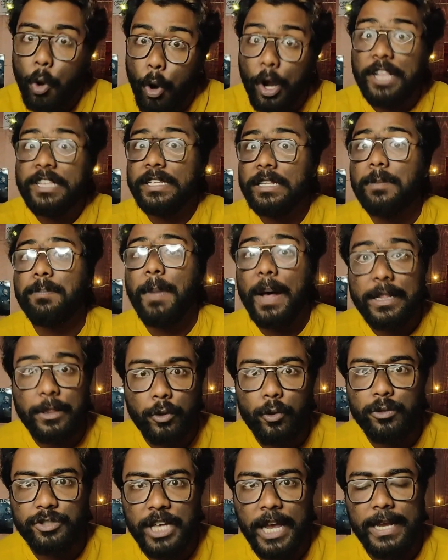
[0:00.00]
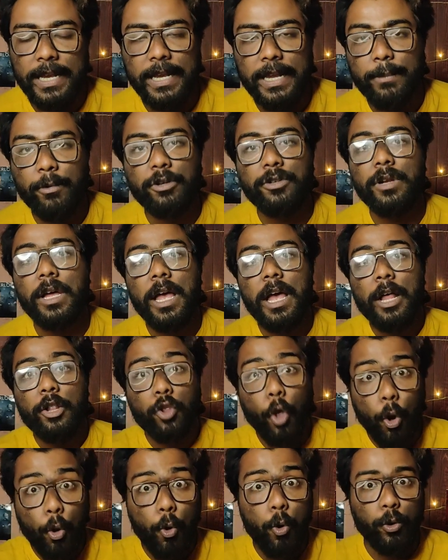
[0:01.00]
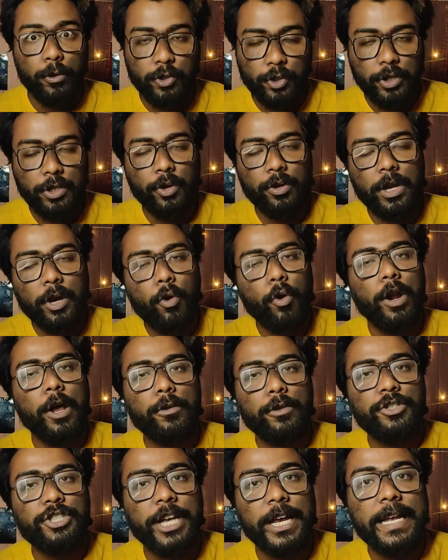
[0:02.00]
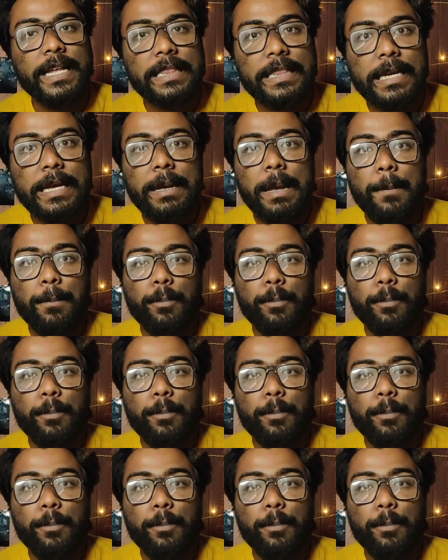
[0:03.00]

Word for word: করা যেতে পারতো চাইলে এবং তখন যদি ওটা করা হতো সেক্ষেত্রে